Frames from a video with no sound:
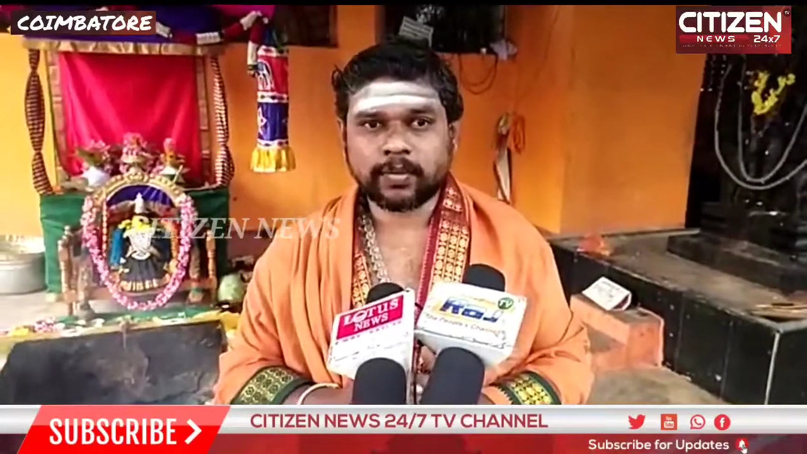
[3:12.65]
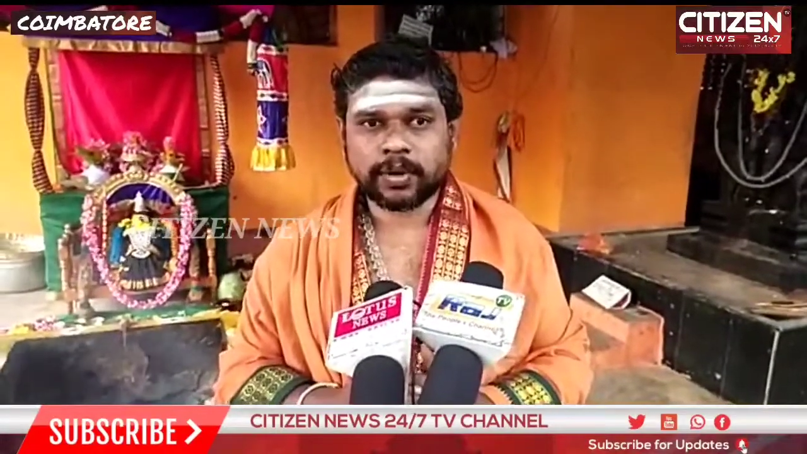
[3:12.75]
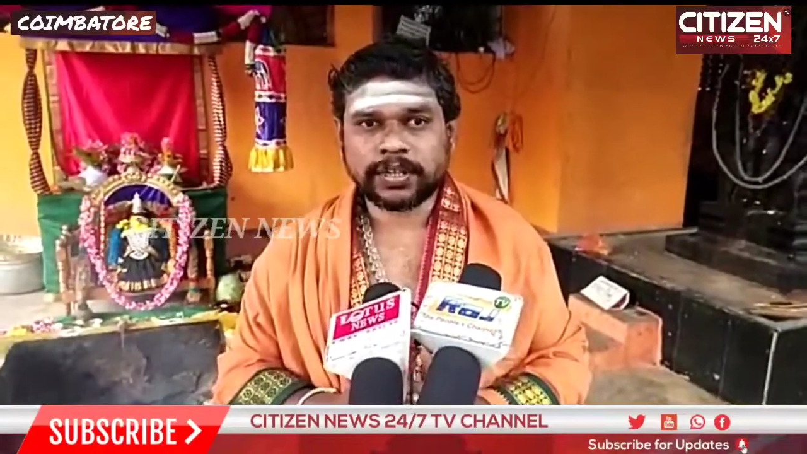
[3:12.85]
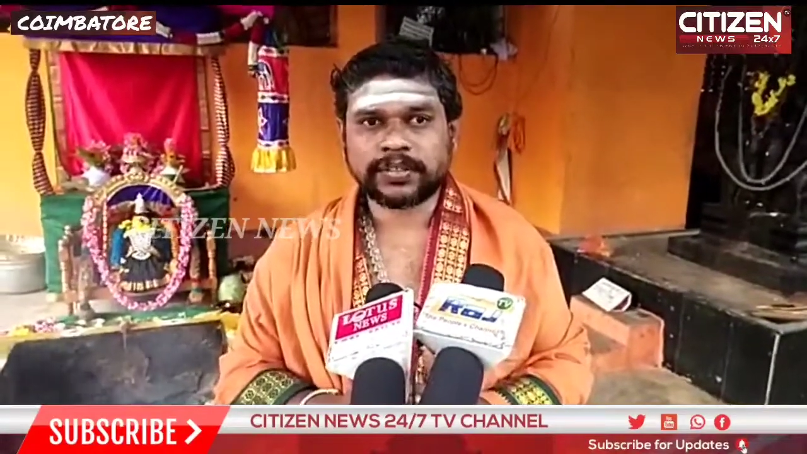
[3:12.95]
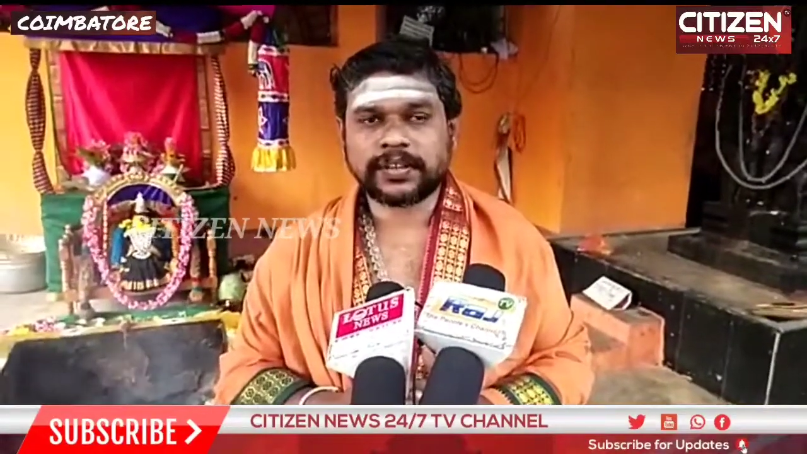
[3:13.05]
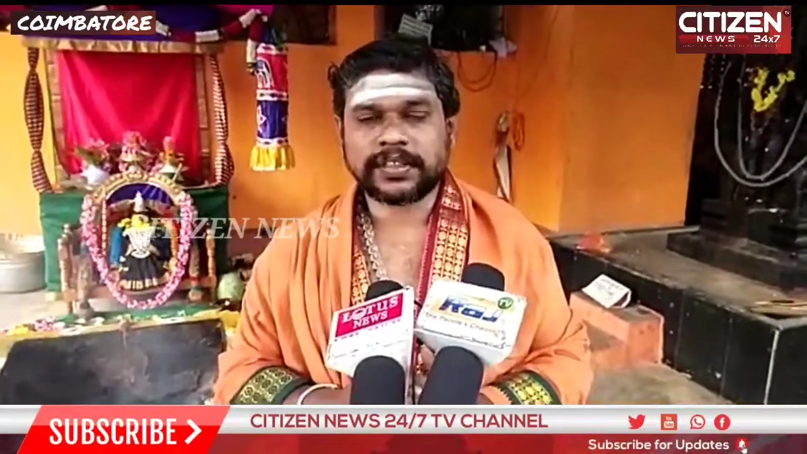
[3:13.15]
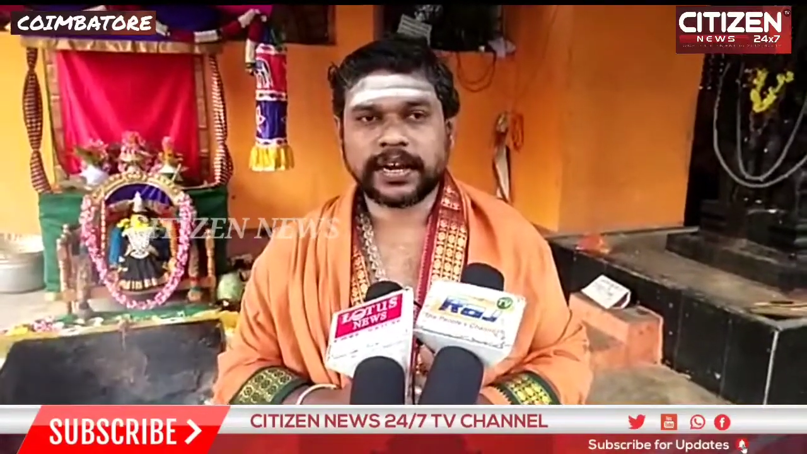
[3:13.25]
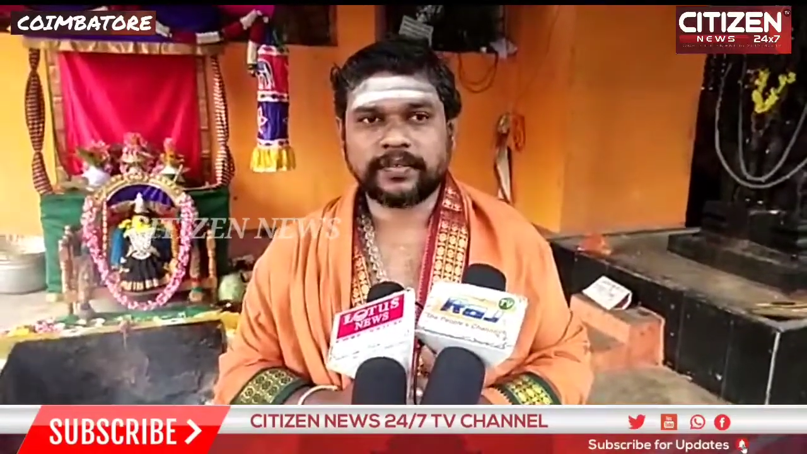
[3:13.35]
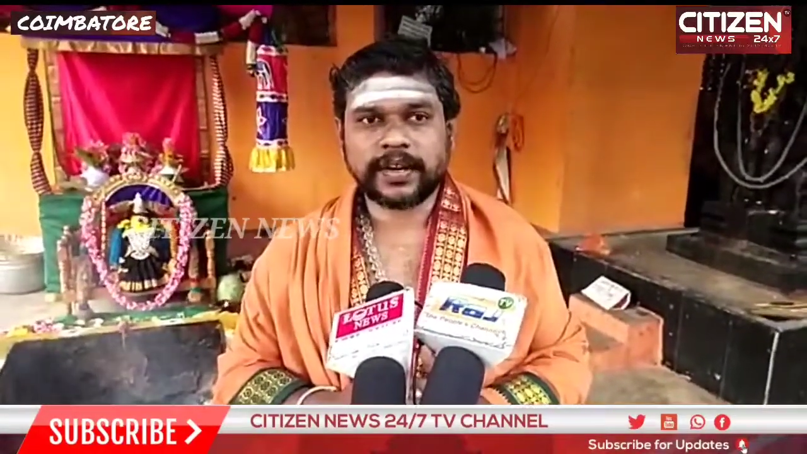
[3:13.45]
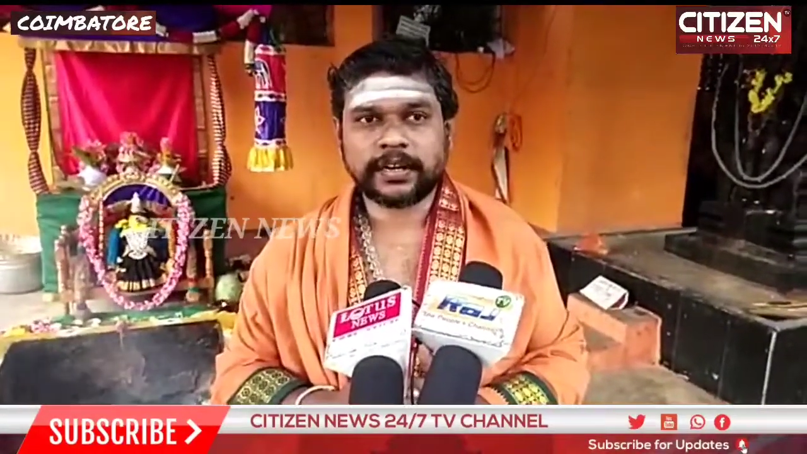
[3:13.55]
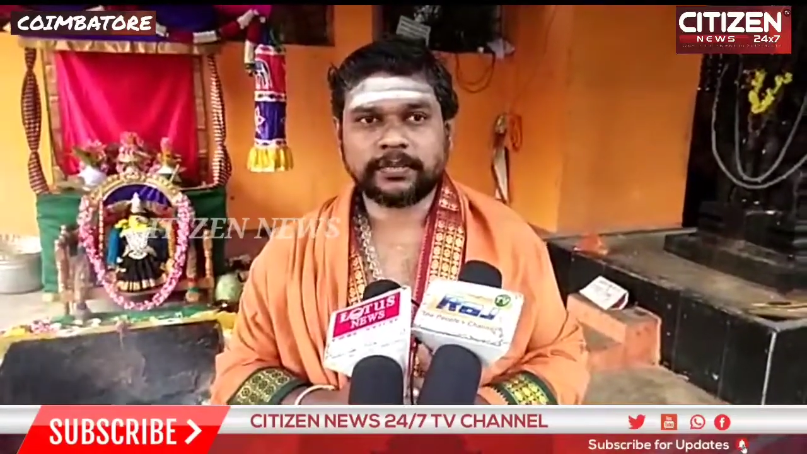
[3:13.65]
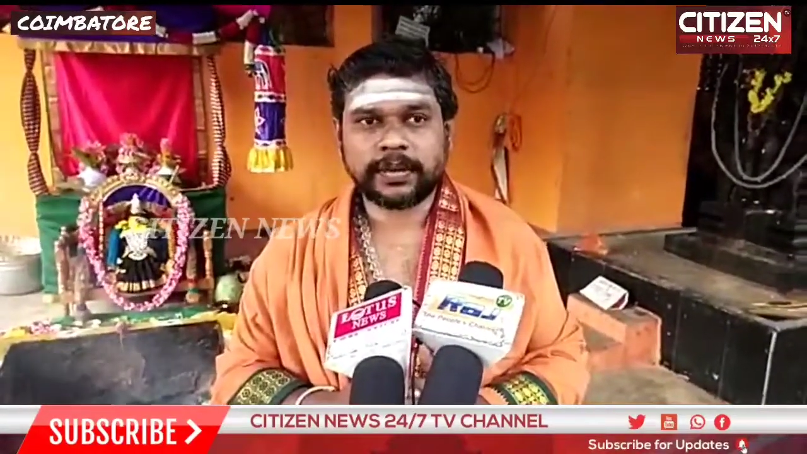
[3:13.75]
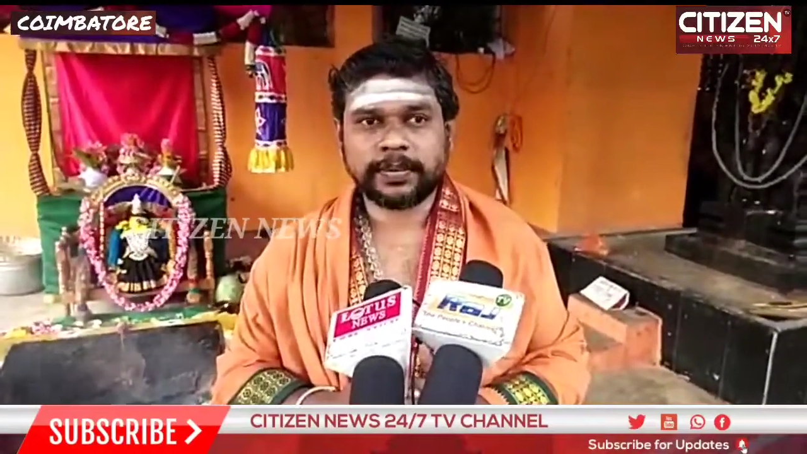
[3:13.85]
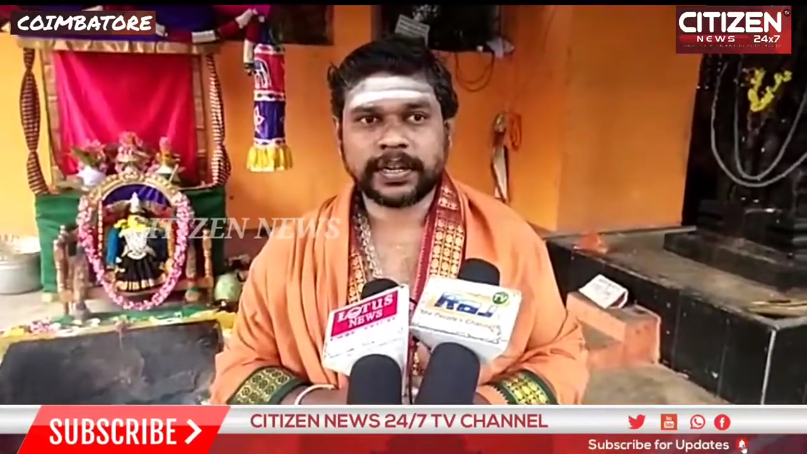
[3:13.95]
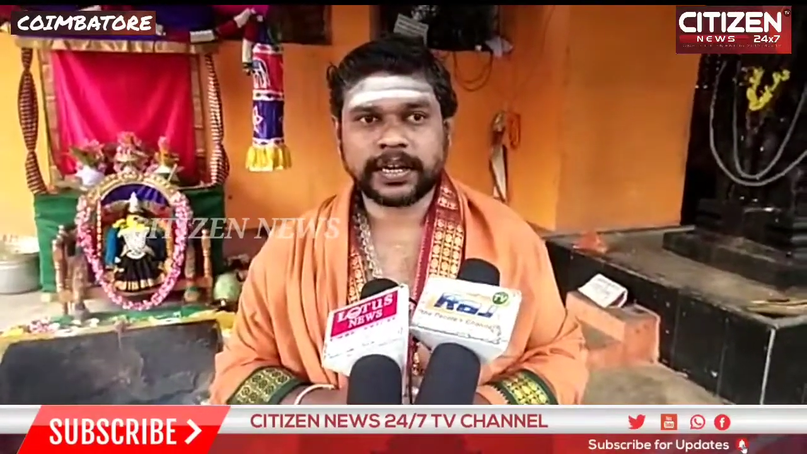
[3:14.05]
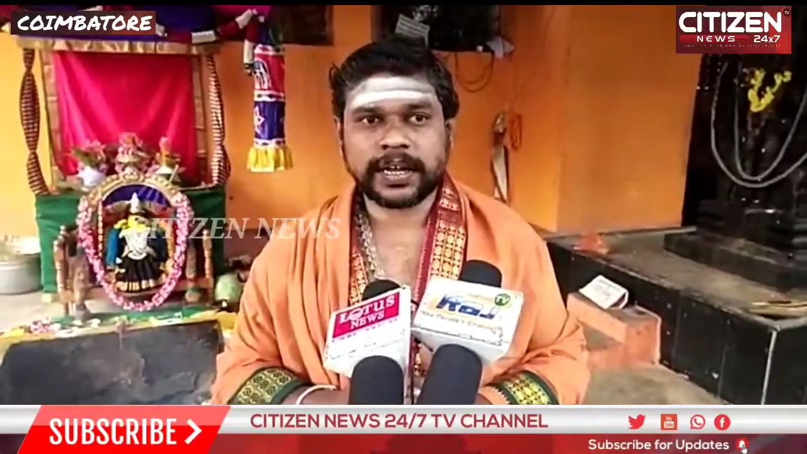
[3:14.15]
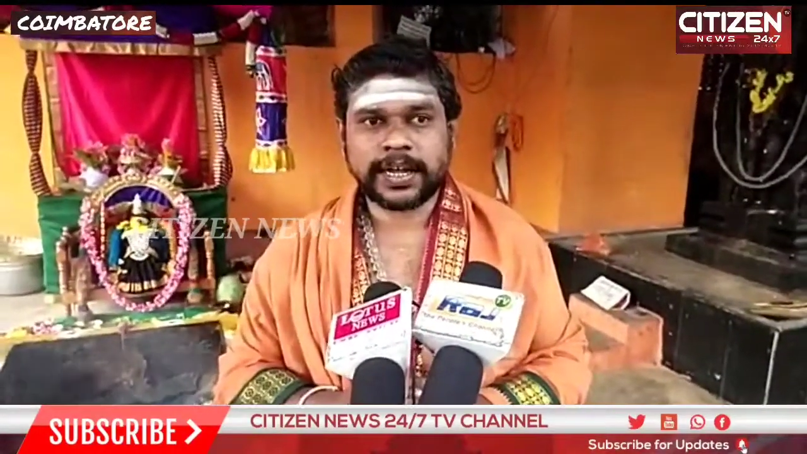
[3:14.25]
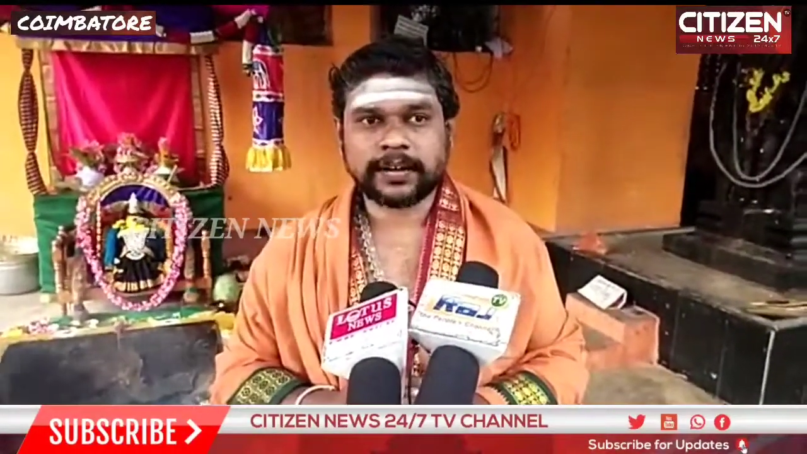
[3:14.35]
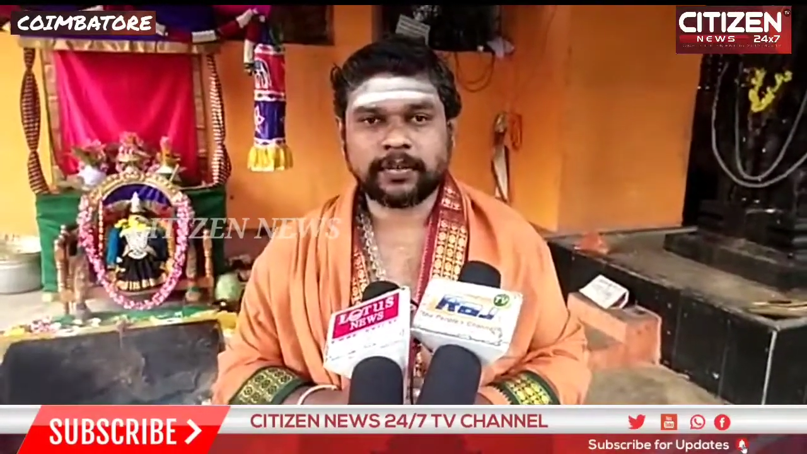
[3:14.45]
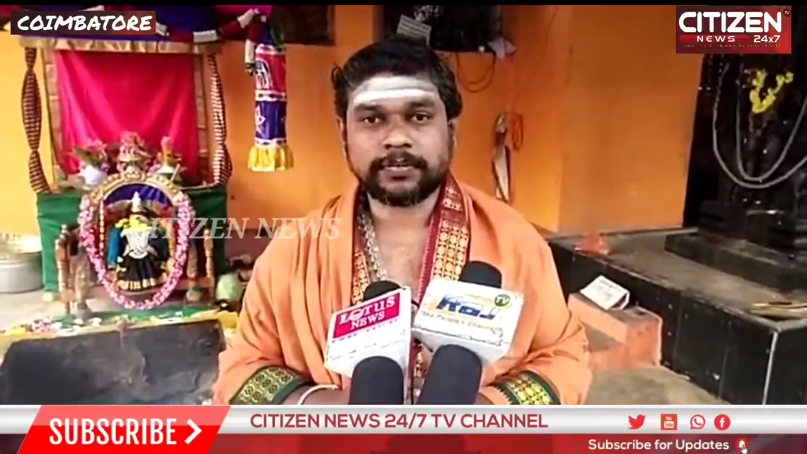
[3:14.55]
குறைத்து தர வேண்டும்
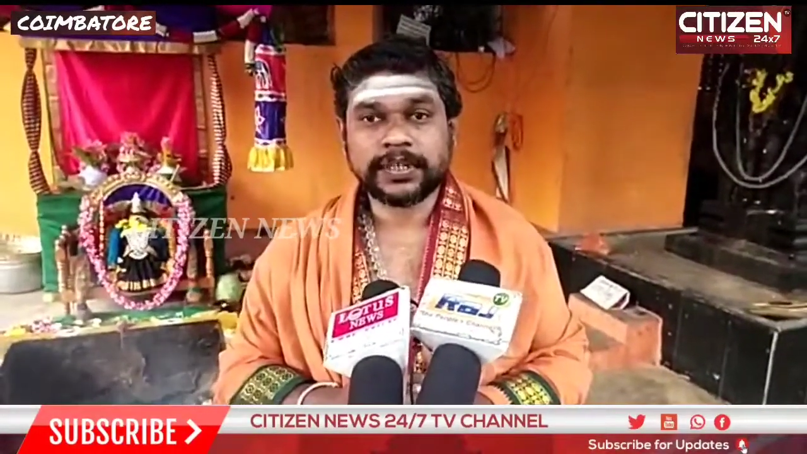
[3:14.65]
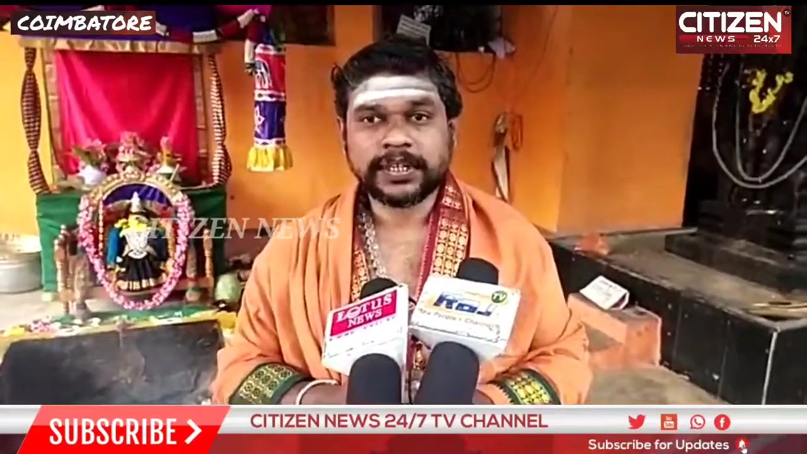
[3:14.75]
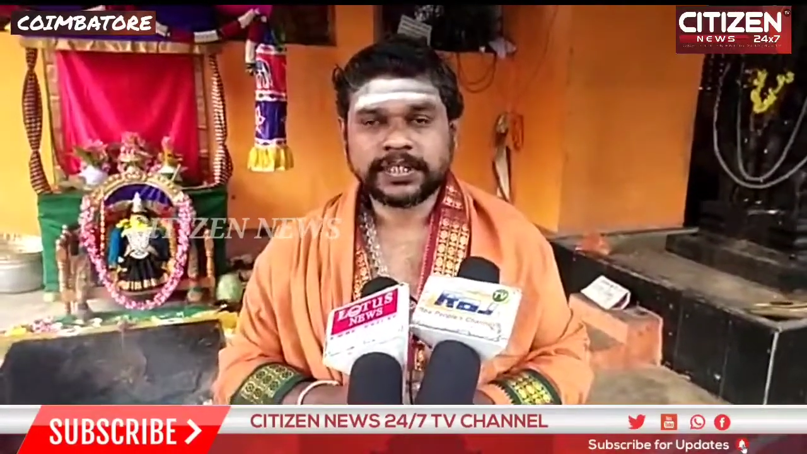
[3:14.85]
என்பதற்காகவும்